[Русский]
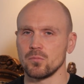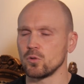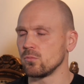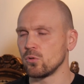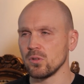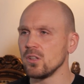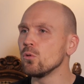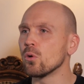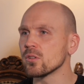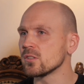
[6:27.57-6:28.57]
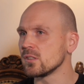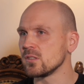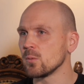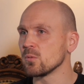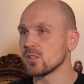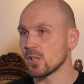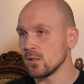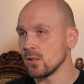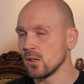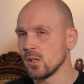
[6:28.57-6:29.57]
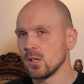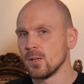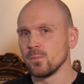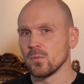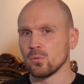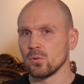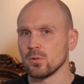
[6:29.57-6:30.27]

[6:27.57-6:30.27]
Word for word: ну, другие горные системы страны. Ну,